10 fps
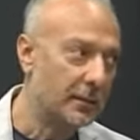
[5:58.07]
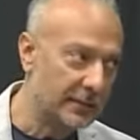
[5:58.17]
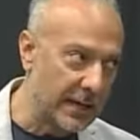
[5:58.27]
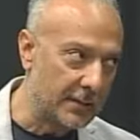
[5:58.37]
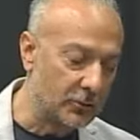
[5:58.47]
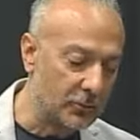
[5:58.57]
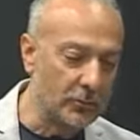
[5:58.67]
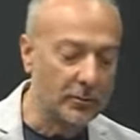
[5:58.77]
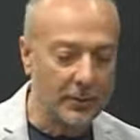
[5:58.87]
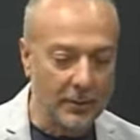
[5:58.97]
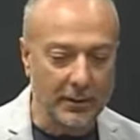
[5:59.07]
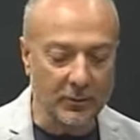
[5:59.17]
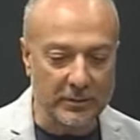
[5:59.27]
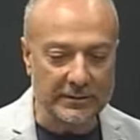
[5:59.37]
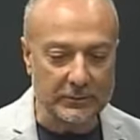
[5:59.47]
tanto in,
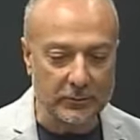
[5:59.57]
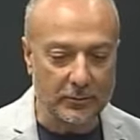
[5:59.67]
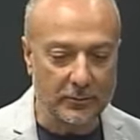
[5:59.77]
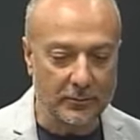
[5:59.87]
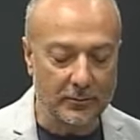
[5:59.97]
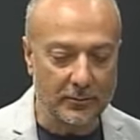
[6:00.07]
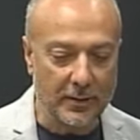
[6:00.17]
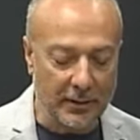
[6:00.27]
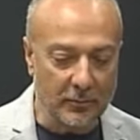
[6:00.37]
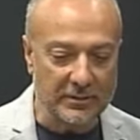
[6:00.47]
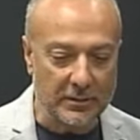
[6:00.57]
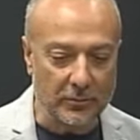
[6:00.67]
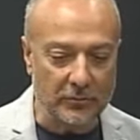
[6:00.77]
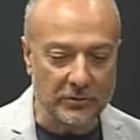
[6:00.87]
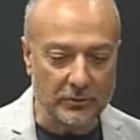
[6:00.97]
questo, in questa
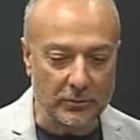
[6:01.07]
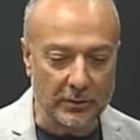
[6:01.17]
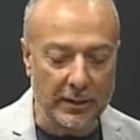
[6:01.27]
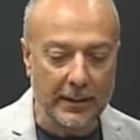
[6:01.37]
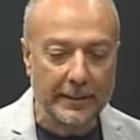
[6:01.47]
professione.